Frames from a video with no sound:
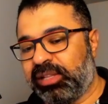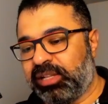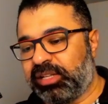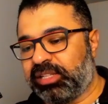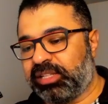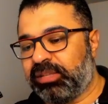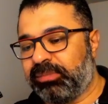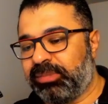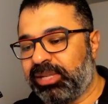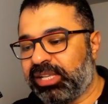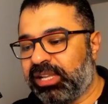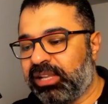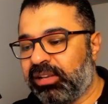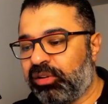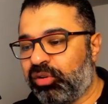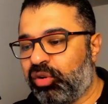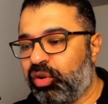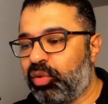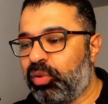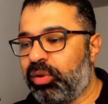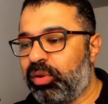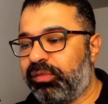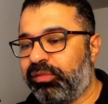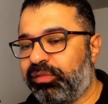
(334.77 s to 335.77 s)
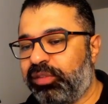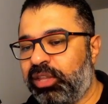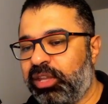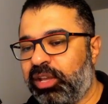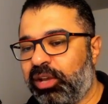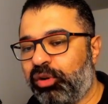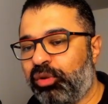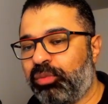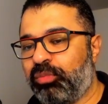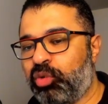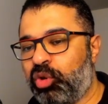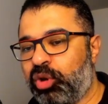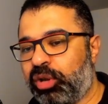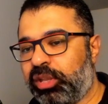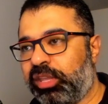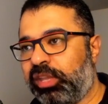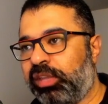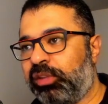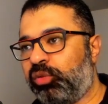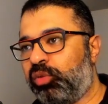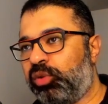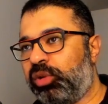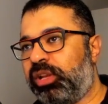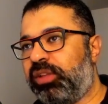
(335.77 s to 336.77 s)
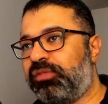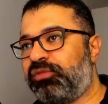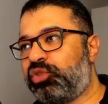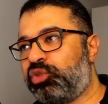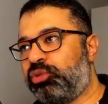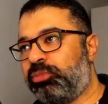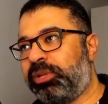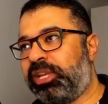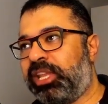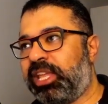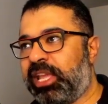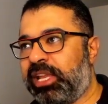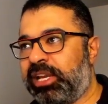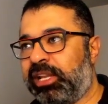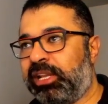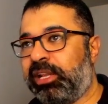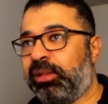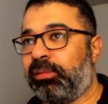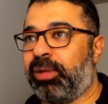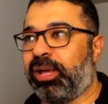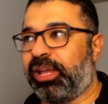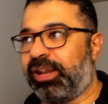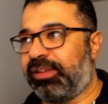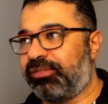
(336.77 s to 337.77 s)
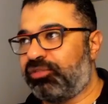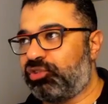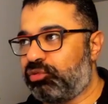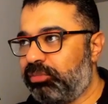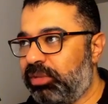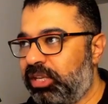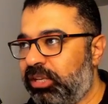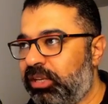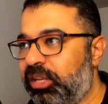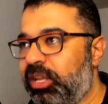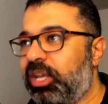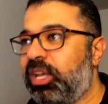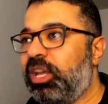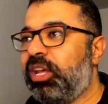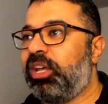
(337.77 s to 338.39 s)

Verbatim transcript: الارتباك اللي هو فيه أو مواجهته لنفسه من خلال معرفش مين